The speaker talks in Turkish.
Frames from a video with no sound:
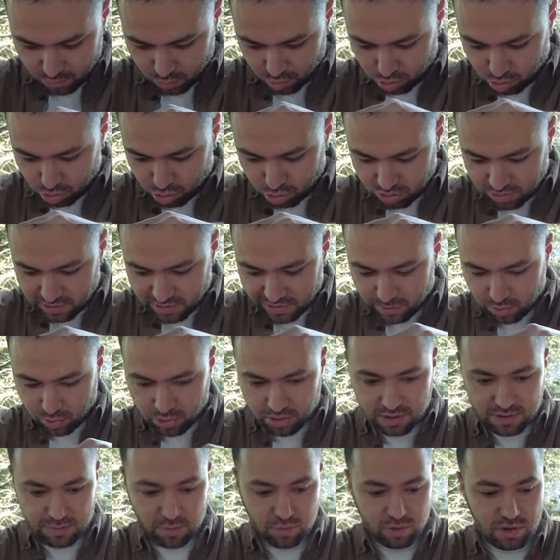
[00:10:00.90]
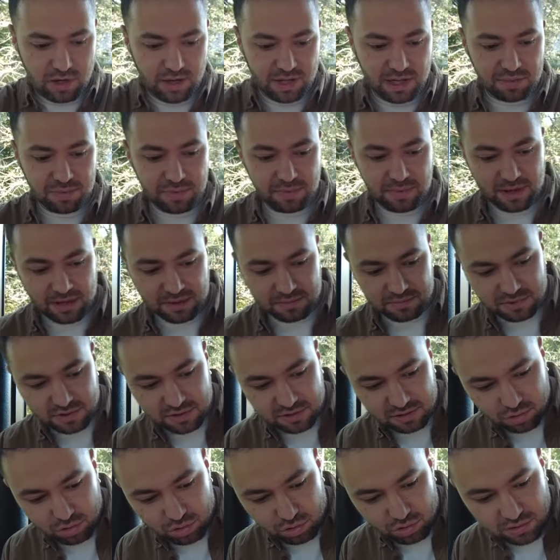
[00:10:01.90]
Bu tuz değil bu arada bu karabibermiş.
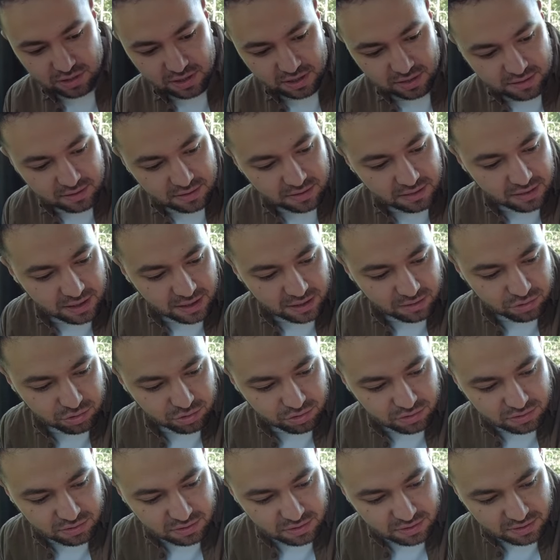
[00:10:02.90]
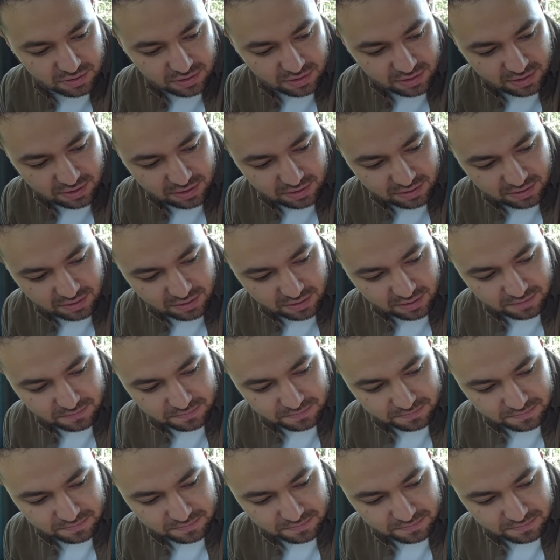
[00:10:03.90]
Tuz nerede? Ha, tuz yanında.